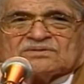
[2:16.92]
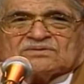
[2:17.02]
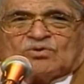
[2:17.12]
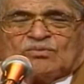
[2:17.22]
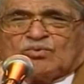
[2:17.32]

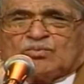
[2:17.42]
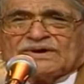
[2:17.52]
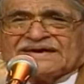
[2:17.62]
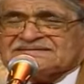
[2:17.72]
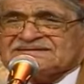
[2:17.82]
¿Cómo
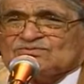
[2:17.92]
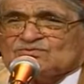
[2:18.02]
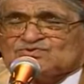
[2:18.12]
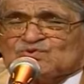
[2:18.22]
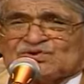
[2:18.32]
voy a hacer
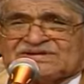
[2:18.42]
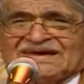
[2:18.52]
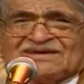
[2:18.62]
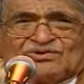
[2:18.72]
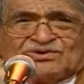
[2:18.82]
un
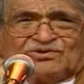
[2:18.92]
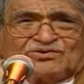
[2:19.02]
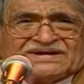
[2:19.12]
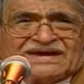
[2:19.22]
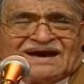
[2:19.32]
rockero y
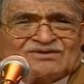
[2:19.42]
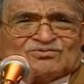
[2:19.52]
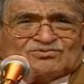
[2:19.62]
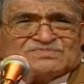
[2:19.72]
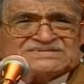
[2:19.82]
yo qué
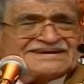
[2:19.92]
hago con mis Y